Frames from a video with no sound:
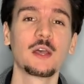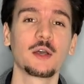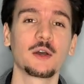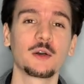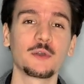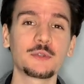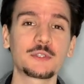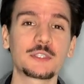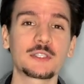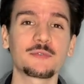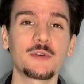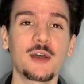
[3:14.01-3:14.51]

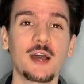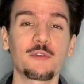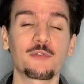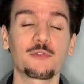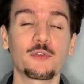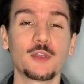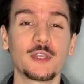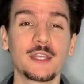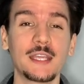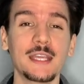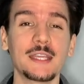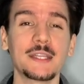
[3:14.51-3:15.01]
Und zwar für
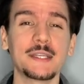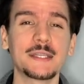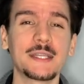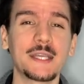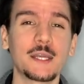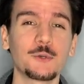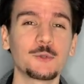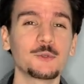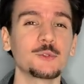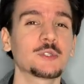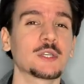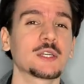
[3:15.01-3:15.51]
jeden,
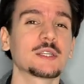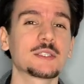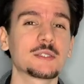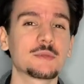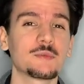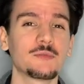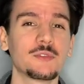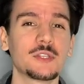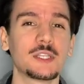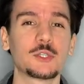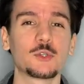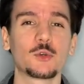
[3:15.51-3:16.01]
der unter
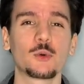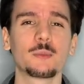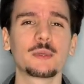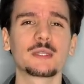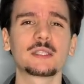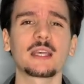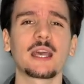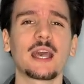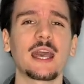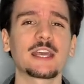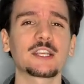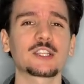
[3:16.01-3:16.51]
diesem Video mit
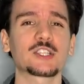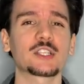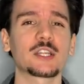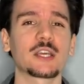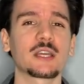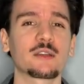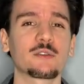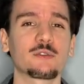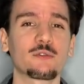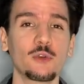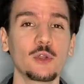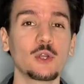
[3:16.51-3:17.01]

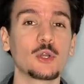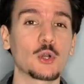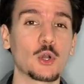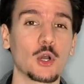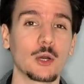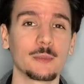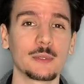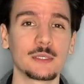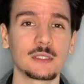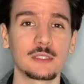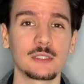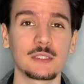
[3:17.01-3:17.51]
Hashtag Fülle
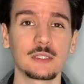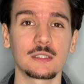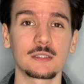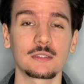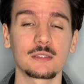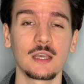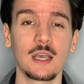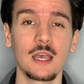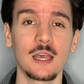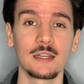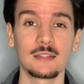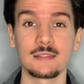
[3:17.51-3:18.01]
kommentiert,
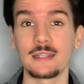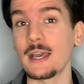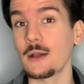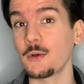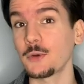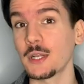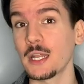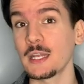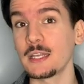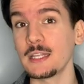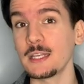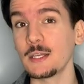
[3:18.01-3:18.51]
der
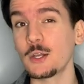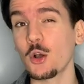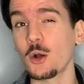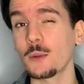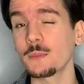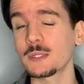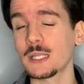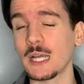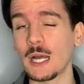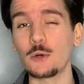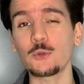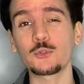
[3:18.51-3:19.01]
oder die
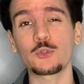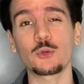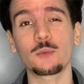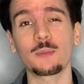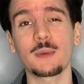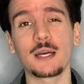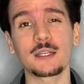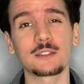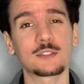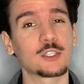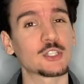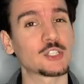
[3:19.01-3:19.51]
kommt
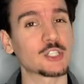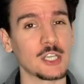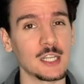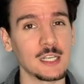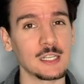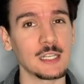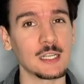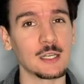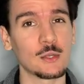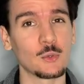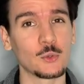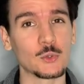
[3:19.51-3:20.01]
automatisch in
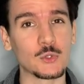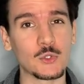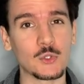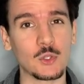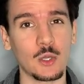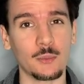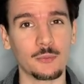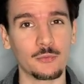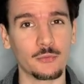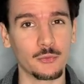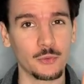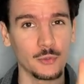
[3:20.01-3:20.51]
den
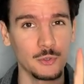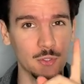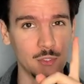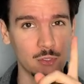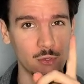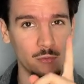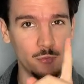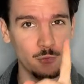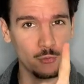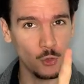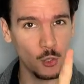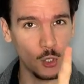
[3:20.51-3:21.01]
Lostopf für unsere
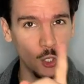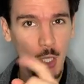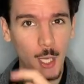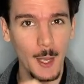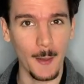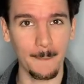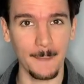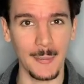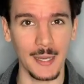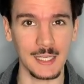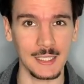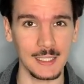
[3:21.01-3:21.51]

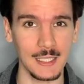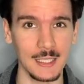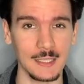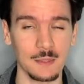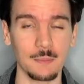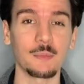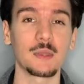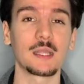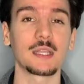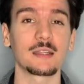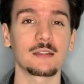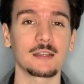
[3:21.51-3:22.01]

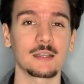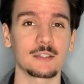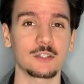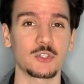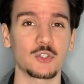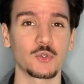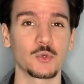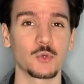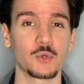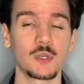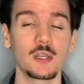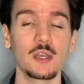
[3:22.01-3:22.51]

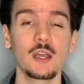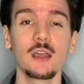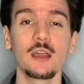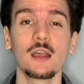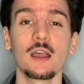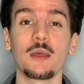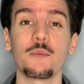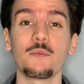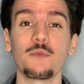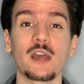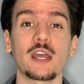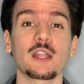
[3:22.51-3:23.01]
Fülle-Magnet-Meditation
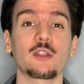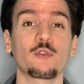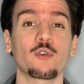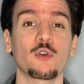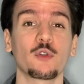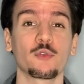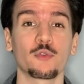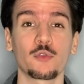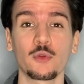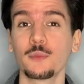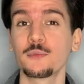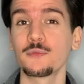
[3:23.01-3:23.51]
im Wert
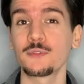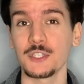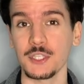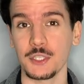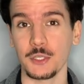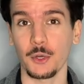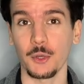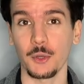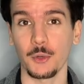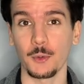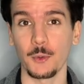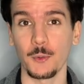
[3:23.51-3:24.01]
von 50
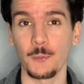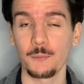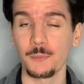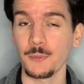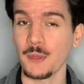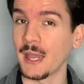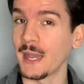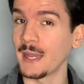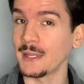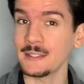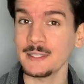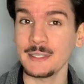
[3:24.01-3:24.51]
Euro.
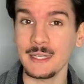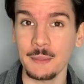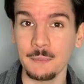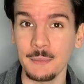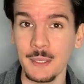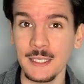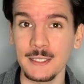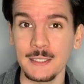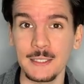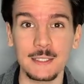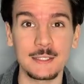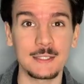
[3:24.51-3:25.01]
Eine der
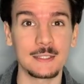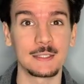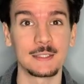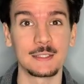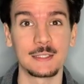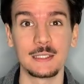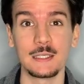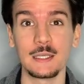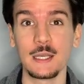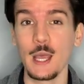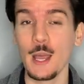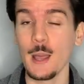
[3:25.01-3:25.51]
Medis,
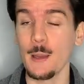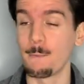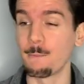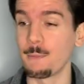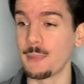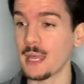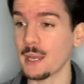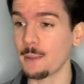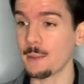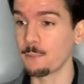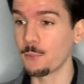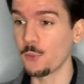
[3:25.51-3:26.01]
die
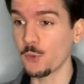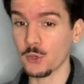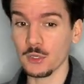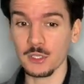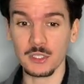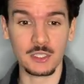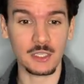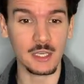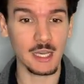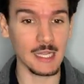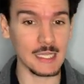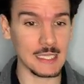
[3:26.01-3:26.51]
mehr
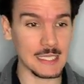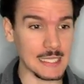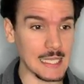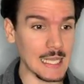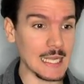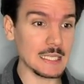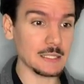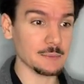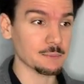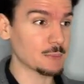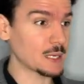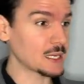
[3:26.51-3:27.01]
Möglichkeiten,
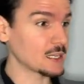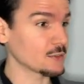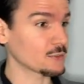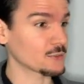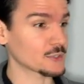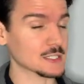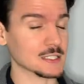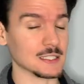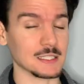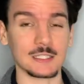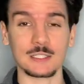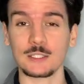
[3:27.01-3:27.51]
Geld,
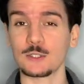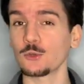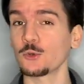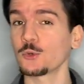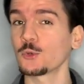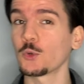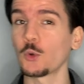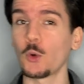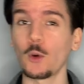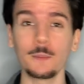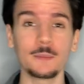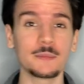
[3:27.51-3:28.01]
Manifestation,
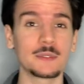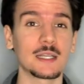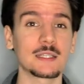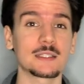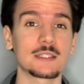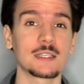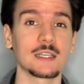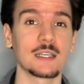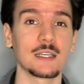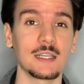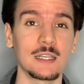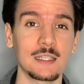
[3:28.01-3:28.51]
Umsatz
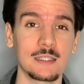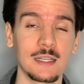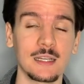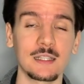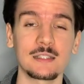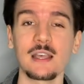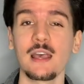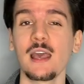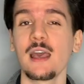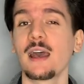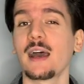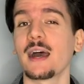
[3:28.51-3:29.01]
kreiert hat,
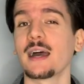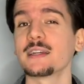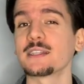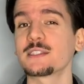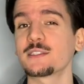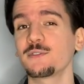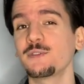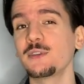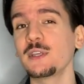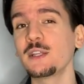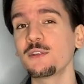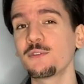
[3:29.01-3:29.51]
als
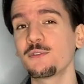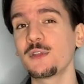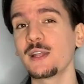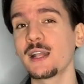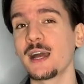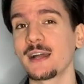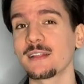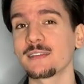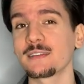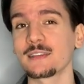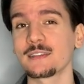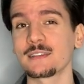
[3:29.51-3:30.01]
viele, viele
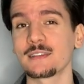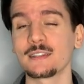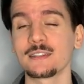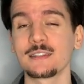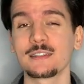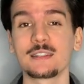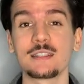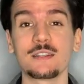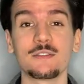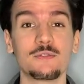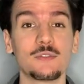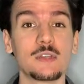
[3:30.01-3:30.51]
andere Dinge,
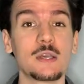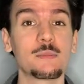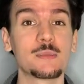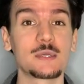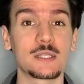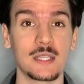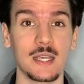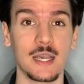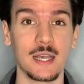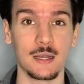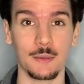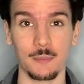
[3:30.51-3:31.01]
die wir
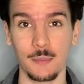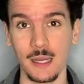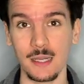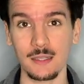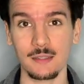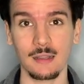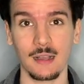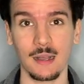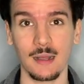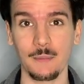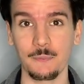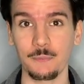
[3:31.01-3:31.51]
bisher
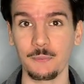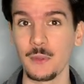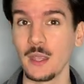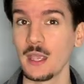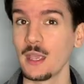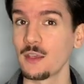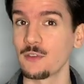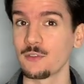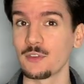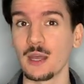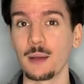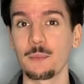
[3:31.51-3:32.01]
gemacht haben.
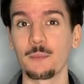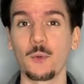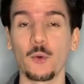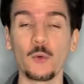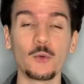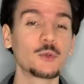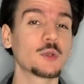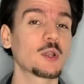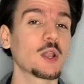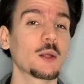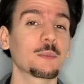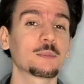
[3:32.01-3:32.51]
Wir haben
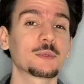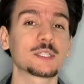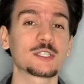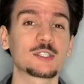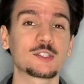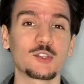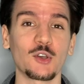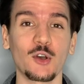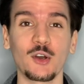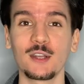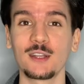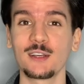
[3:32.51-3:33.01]
unglaublich
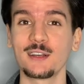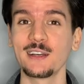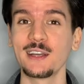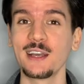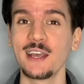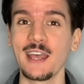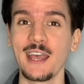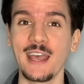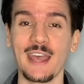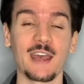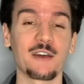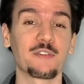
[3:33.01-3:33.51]
tolle
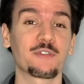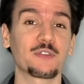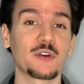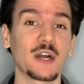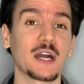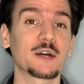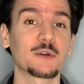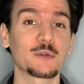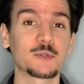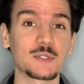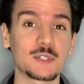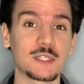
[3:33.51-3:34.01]

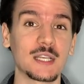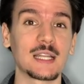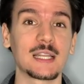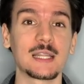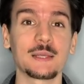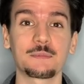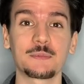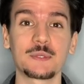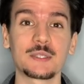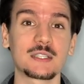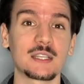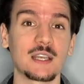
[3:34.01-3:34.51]

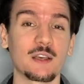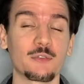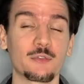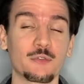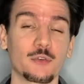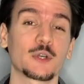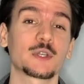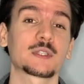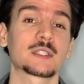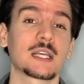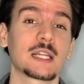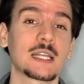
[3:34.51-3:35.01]
Erfahrungserlebnisse,
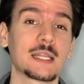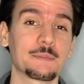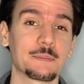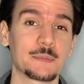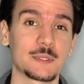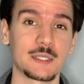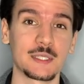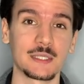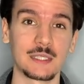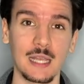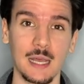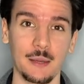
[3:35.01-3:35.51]

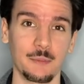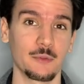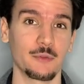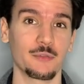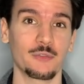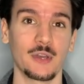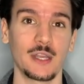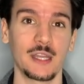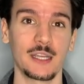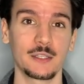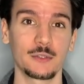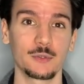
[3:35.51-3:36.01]
Erfolgserlebnisse damit
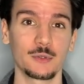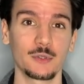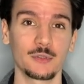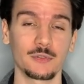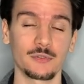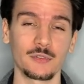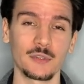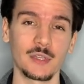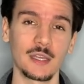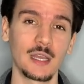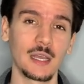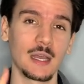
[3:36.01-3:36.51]
feiern
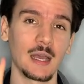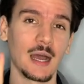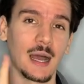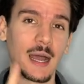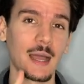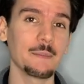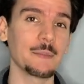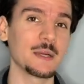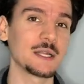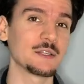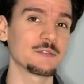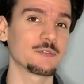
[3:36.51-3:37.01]
dürfen.
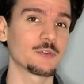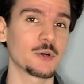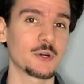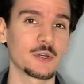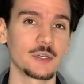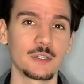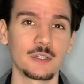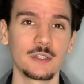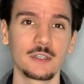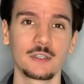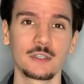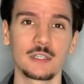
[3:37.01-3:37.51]
Einmal die
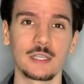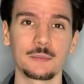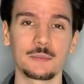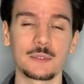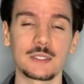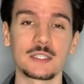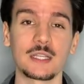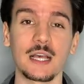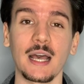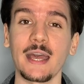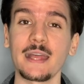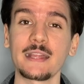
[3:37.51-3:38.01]
Woche gibt
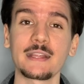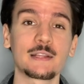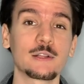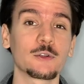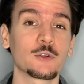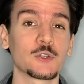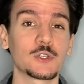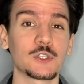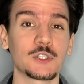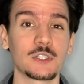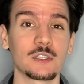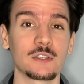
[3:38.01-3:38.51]
es einen
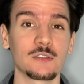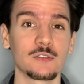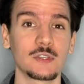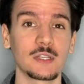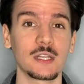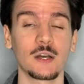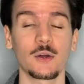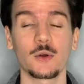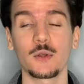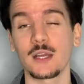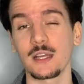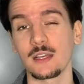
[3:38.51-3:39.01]
glücklichen
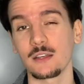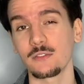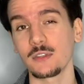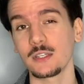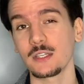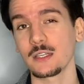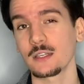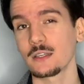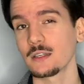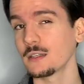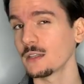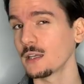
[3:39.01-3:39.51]
Gewinner oder
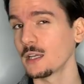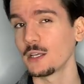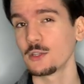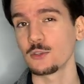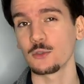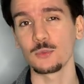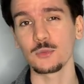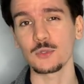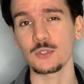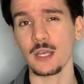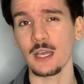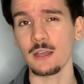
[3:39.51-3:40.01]
Gewinnerin. Du
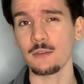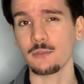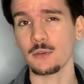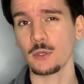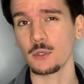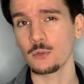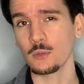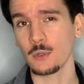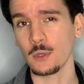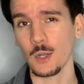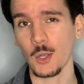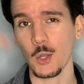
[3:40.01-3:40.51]
musst einfach
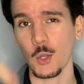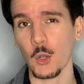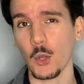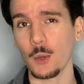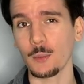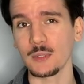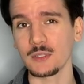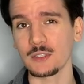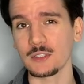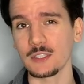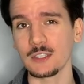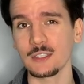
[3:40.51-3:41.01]
nur
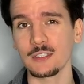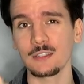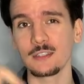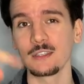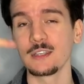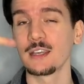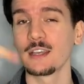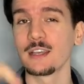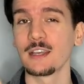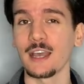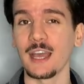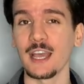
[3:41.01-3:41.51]
kommentieren,
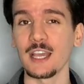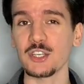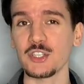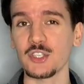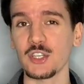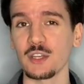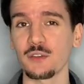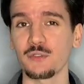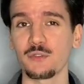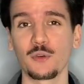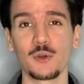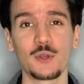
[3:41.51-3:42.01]

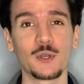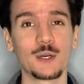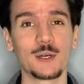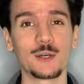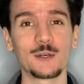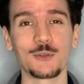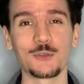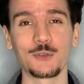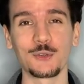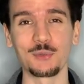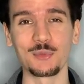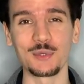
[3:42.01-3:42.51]
Hashtag Fülle
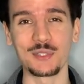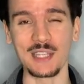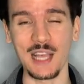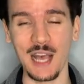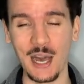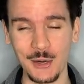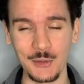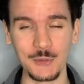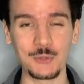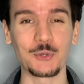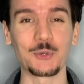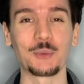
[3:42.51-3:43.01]
und du bist
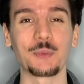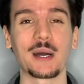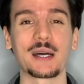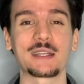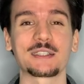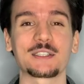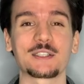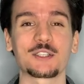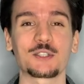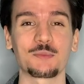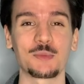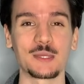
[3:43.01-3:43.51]

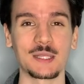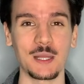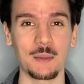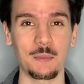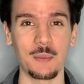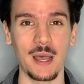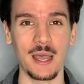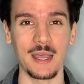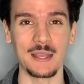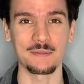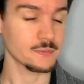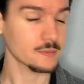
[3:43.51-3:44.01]
automatisch mit dabei.